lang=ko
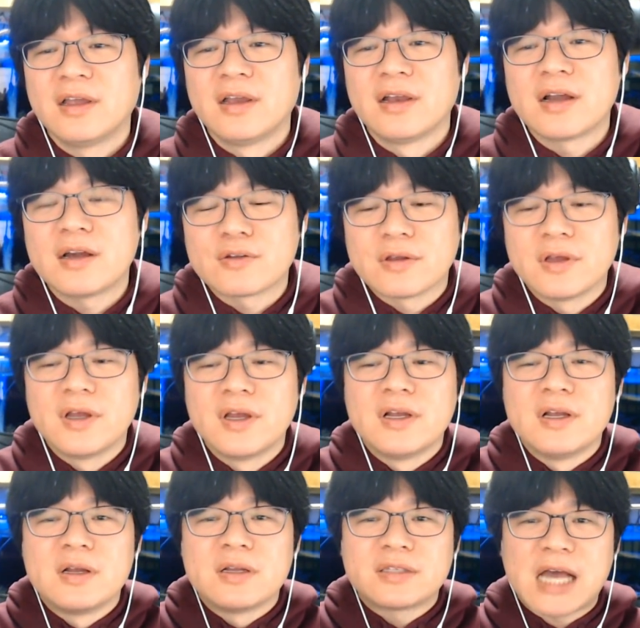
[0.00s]
그러니까
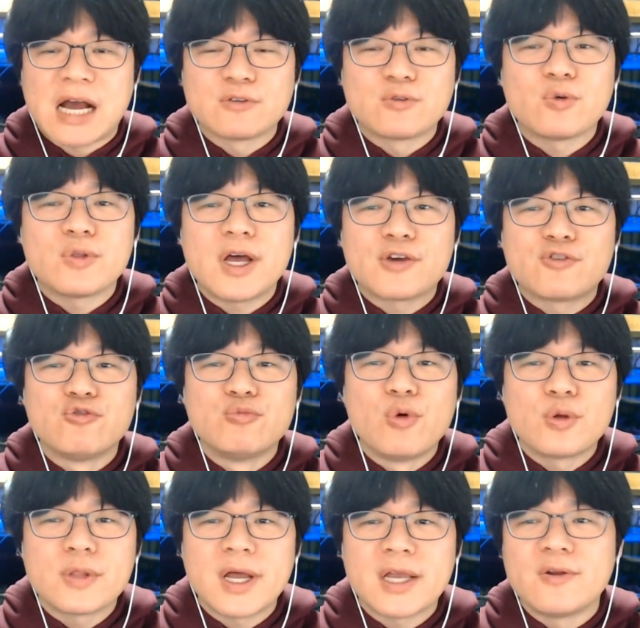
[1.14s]
장소나
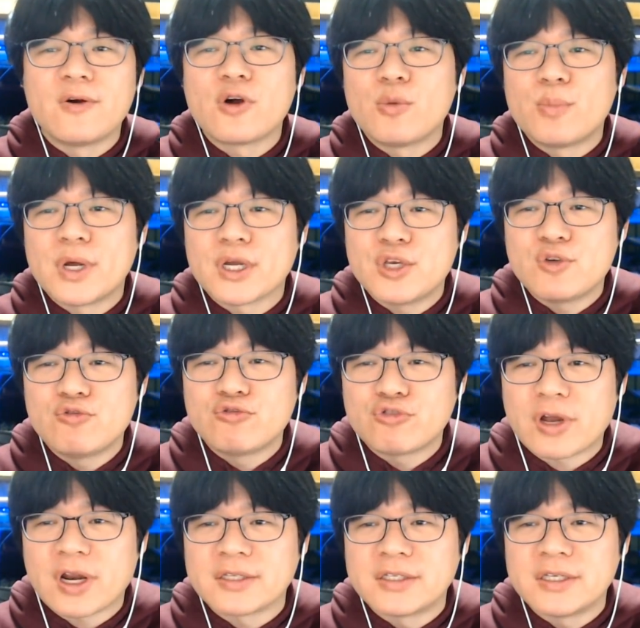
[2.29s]
규모나 이런 것만 키울 줄
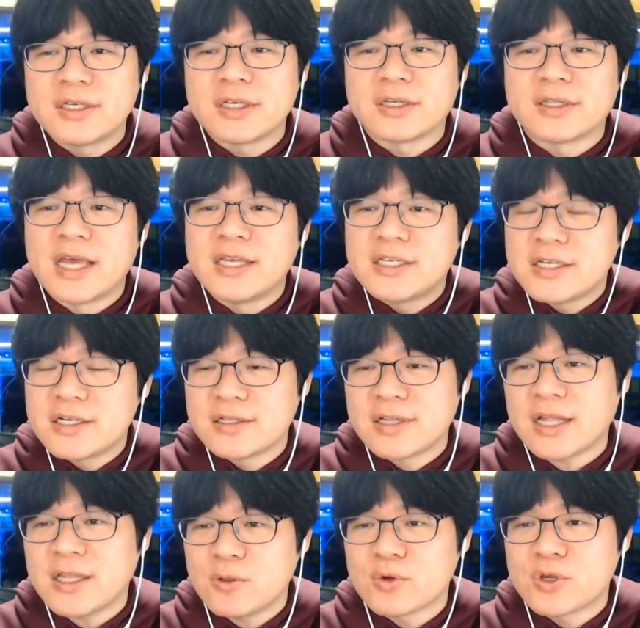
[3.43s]
알았지 내실은
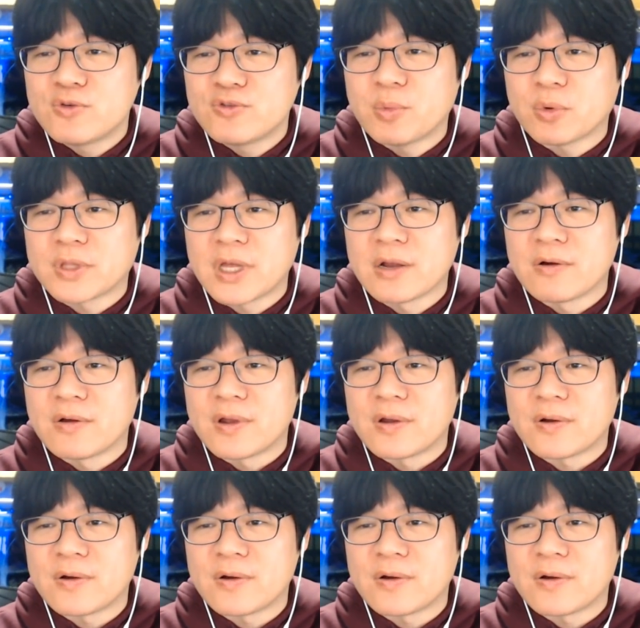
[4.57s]
하나도 키우지 못한 거예요.